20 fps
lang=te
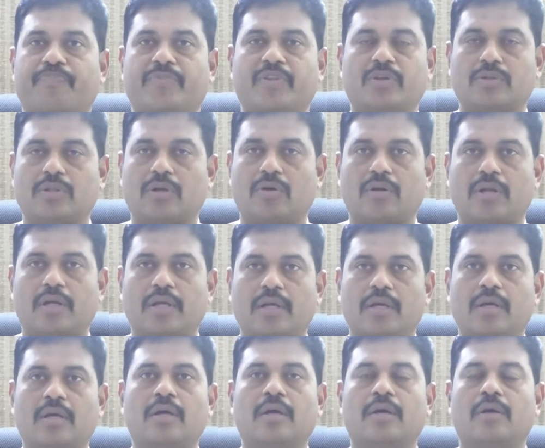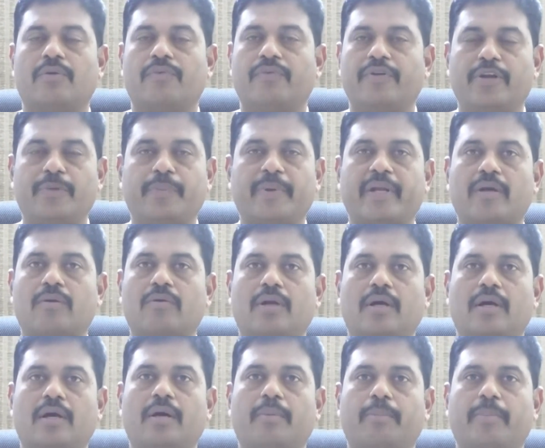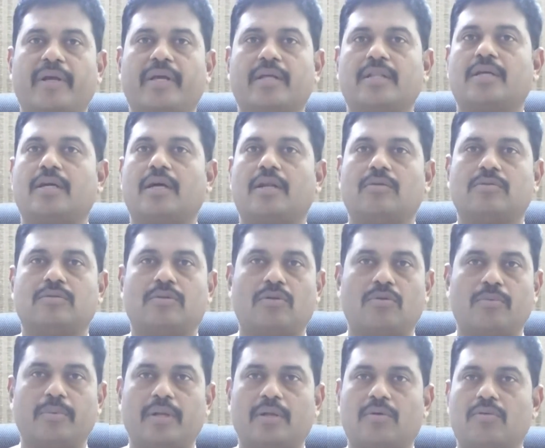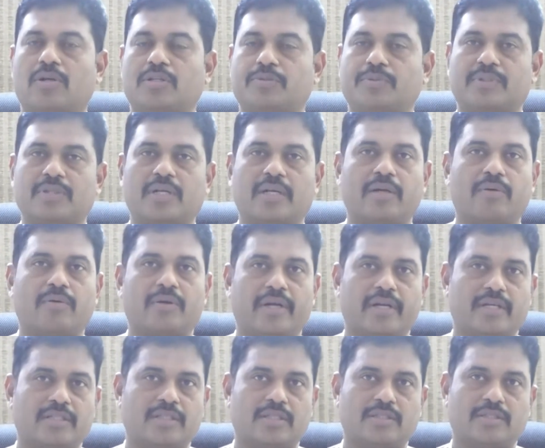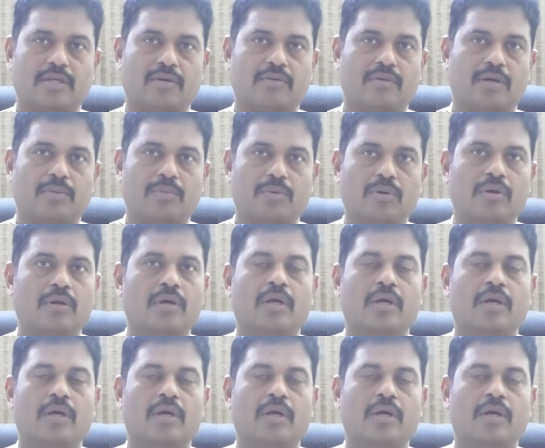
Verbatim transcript: తిరుగుతూ ఉన్నాయి వీటిపైన కూడా పై అధికారులు ఉత్తర్వు మీద కూడా స్పెషల్ డ్రైవ్ కండక్ట్ చేస్తూ ఉన్నాము